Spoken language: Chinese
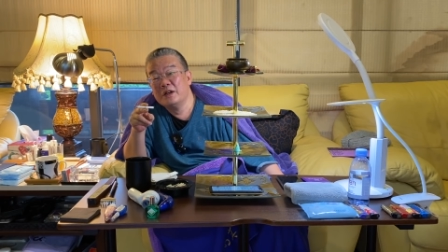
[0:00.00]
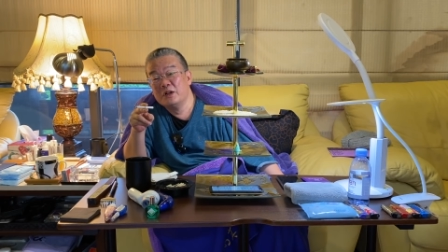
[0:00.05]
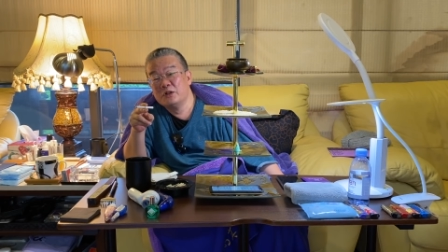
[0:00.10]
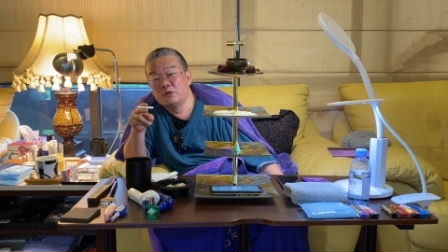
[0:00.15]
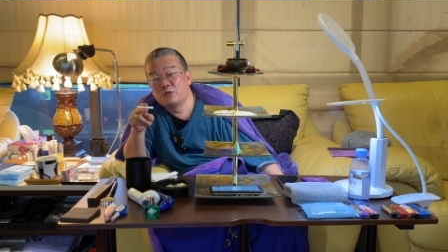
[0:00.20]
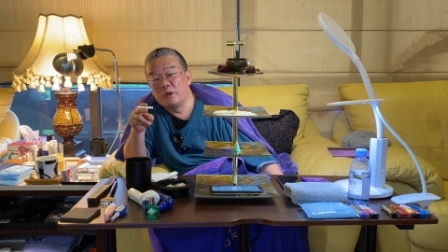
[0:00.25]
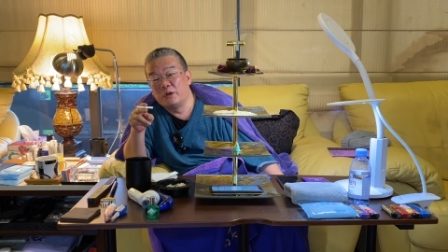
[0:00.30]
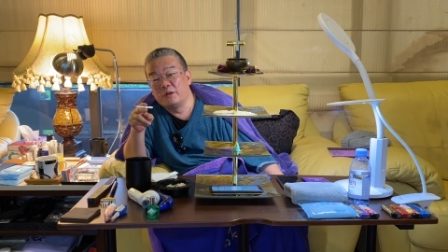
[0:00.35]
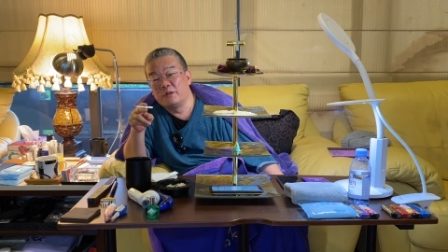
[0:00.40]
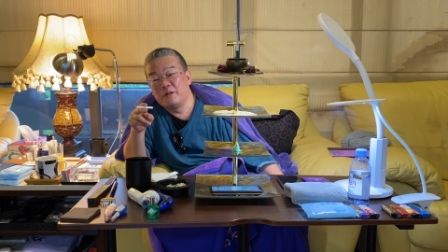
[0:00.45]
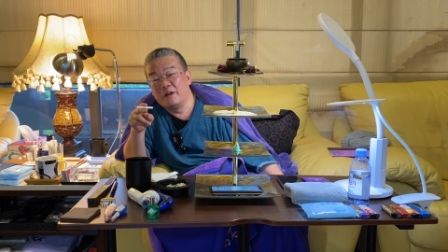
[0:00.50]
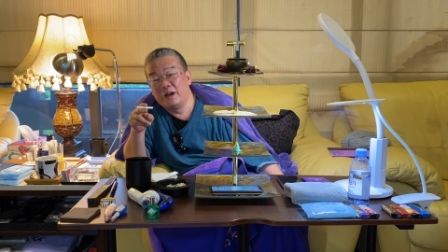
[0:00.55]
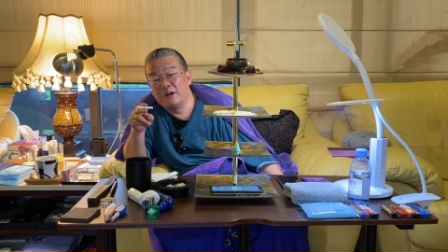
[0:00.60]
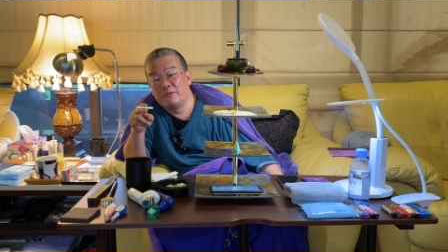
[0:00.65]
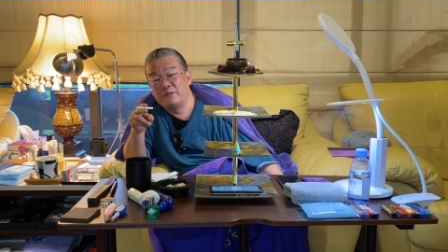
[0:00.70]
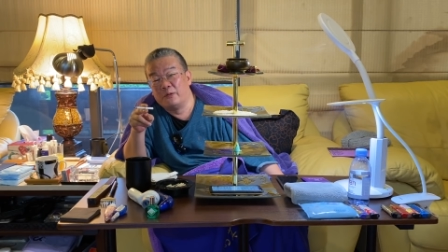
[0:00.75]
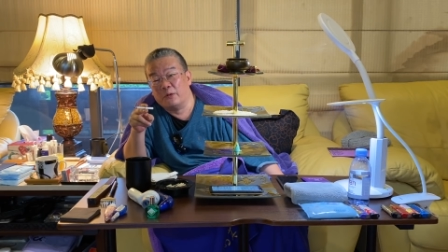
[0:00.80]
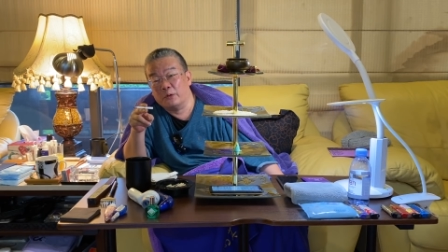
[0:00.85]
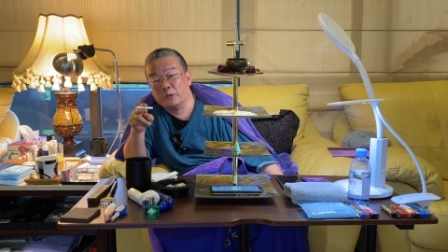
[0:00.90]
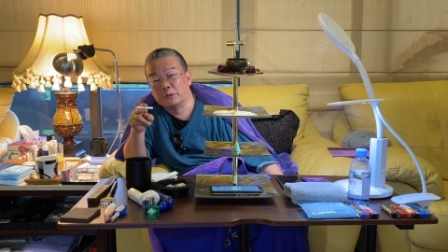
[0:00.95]
砖块
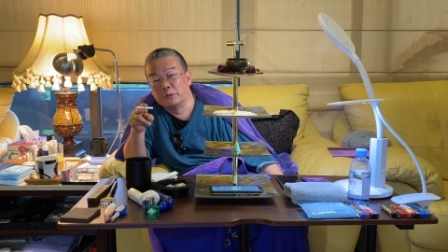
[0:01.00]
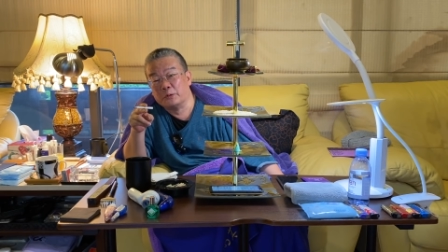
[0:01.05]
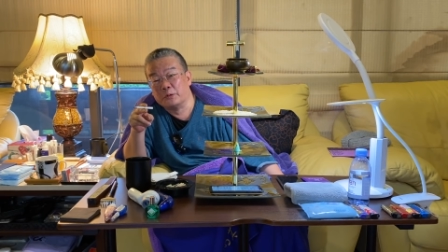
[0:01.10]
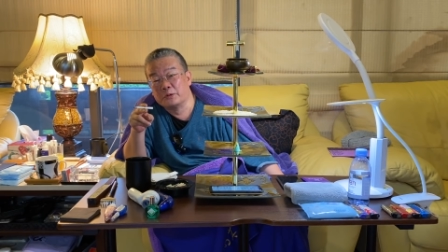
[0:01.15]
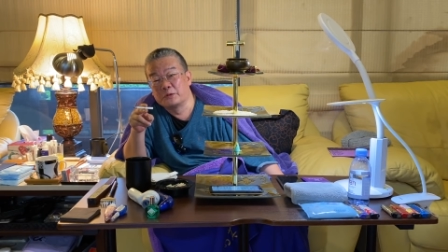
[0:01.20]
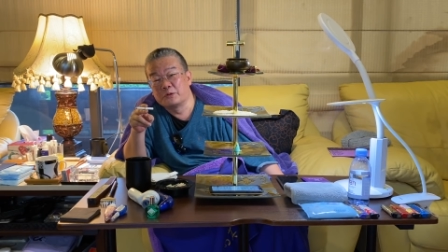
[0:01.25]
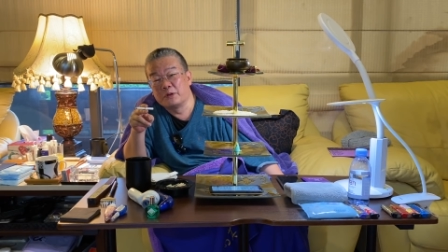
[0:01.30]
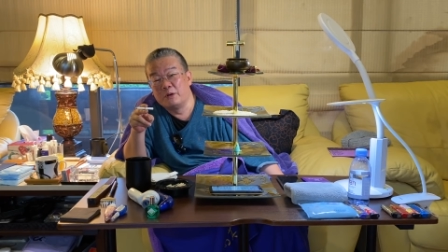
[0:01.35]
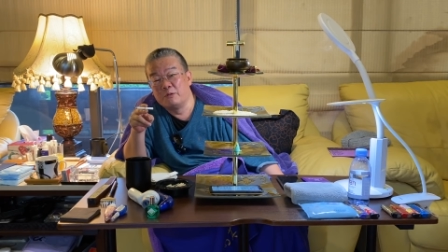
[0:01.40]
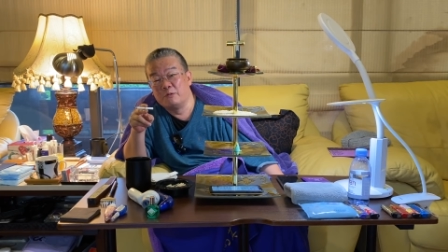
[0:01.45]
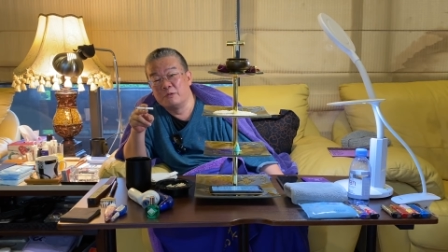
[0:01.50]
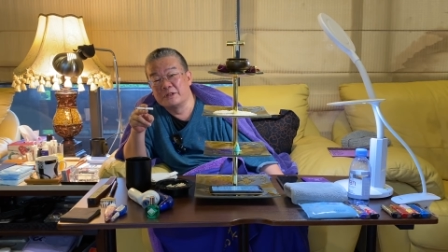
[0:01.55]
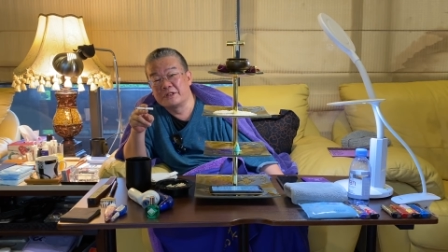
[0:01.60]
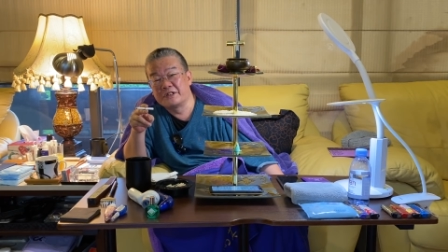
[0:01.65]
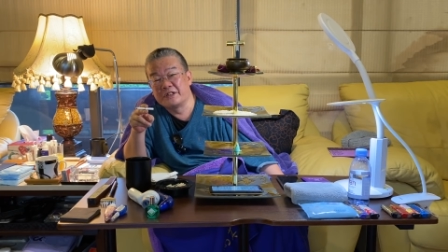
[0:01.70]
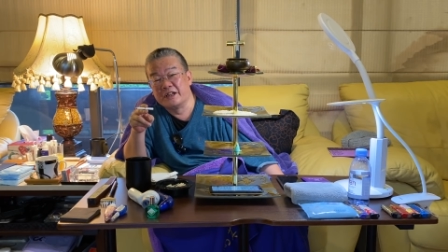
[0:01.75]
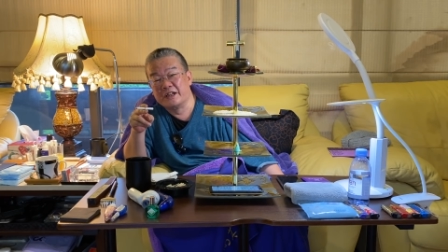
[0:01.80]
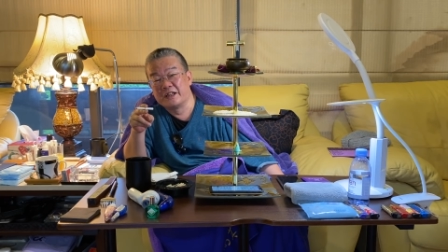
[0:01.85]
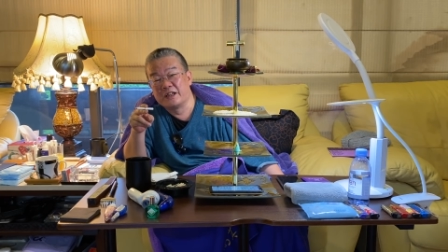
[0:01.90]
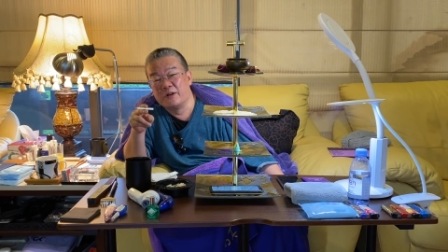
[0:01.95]
佛陀砖，我
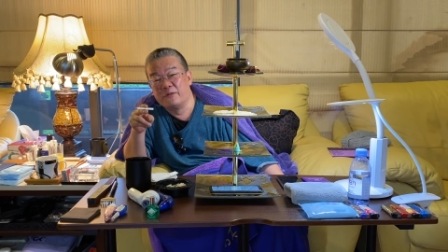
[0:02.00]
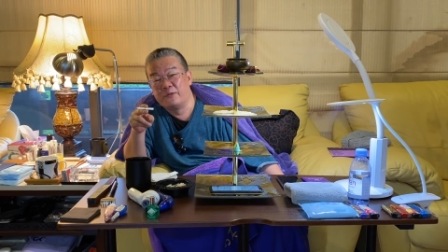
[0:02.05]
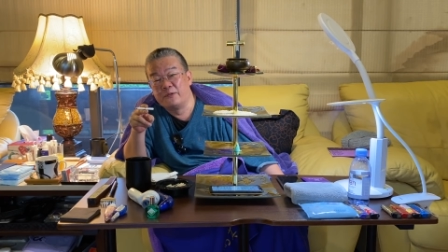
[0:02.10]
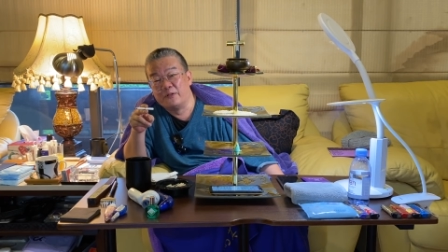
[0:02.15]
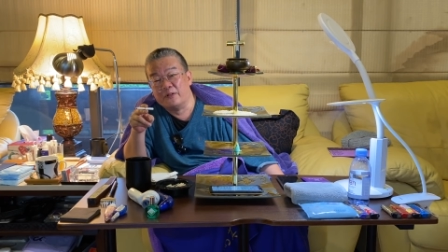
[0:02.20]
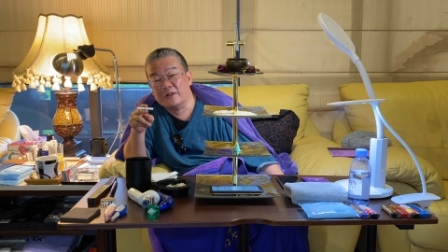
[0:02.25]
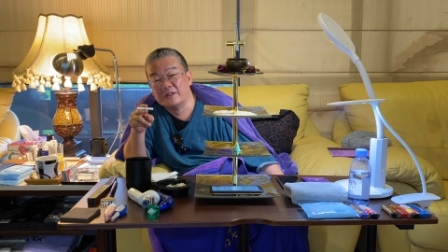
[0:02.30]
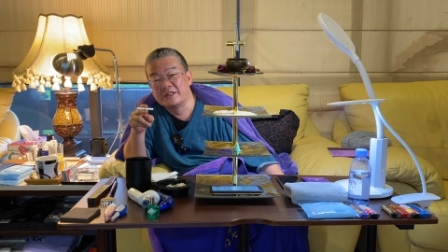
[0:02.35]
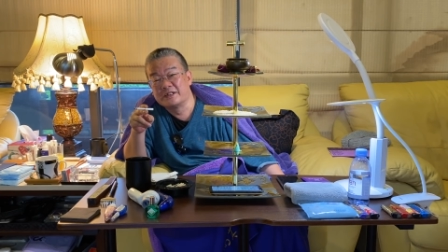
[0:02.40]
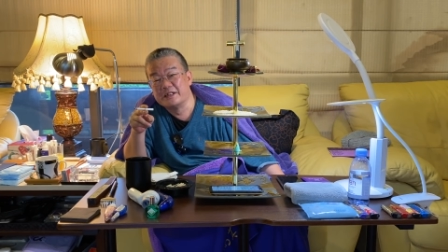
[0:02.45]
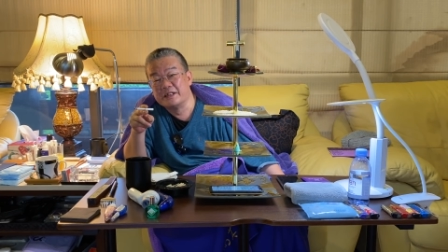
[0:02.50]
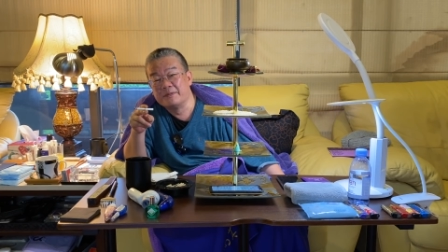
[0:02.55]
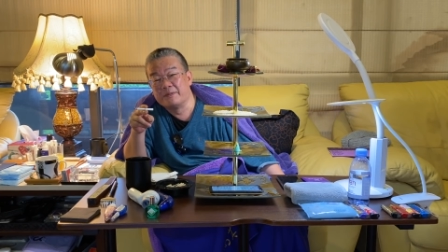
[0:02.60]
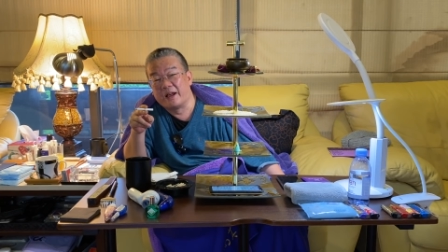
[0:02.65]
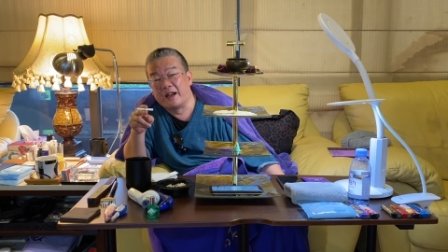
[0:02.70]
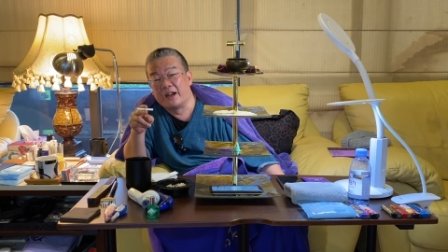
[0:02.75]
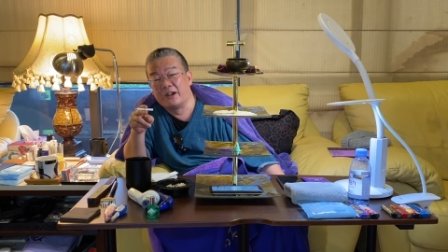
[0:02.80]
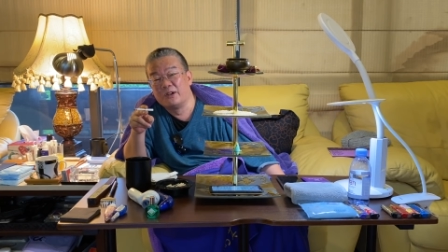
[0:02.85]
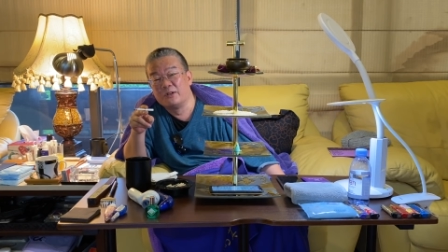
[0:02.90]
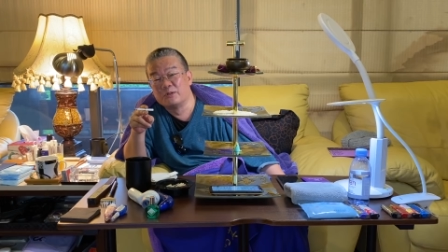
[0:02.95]
写了一个佛字，你
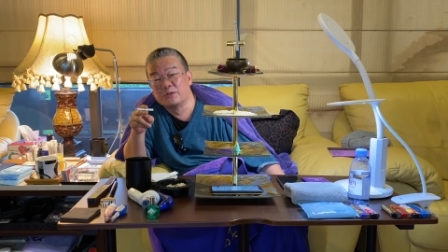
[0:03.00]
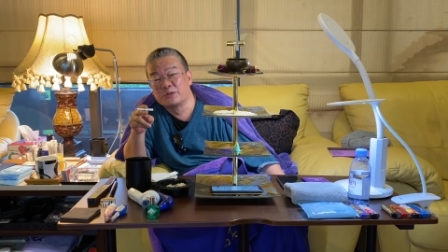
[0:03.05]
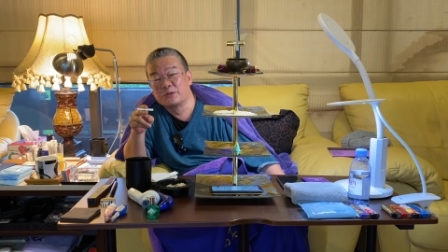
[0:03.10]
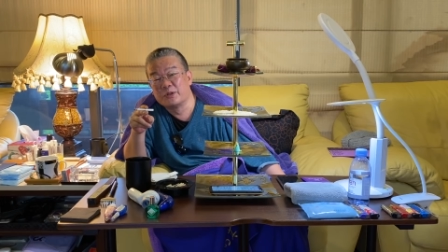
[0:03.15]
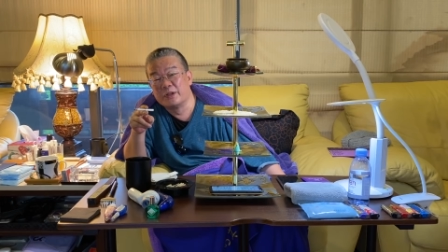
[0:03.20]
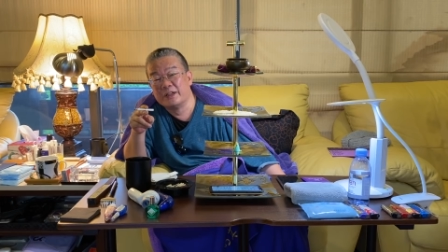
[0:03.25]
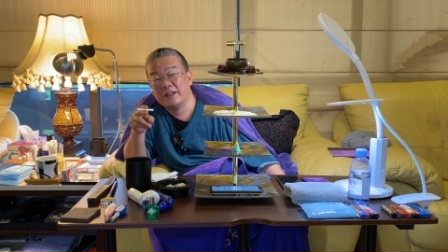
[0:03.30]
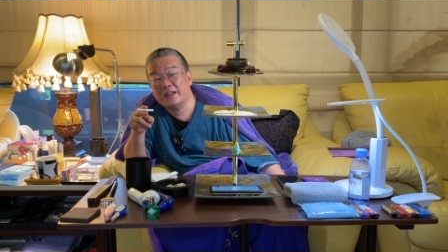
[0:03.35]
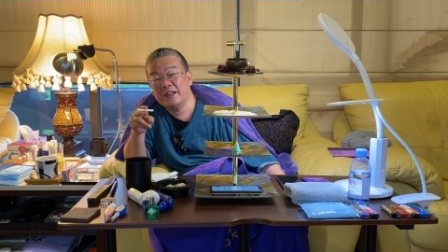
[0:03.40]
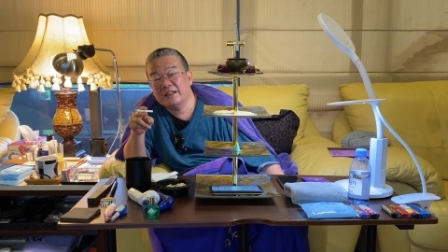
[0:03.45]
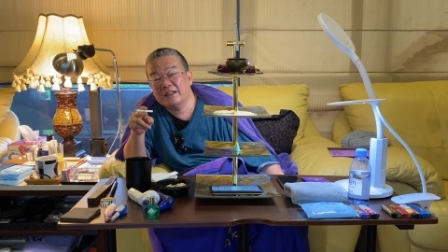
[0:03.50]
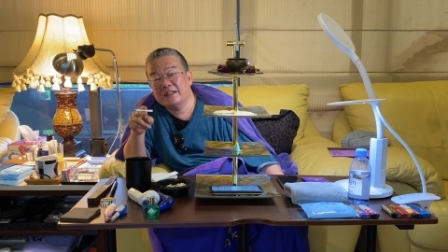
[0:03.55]
把它弄碎，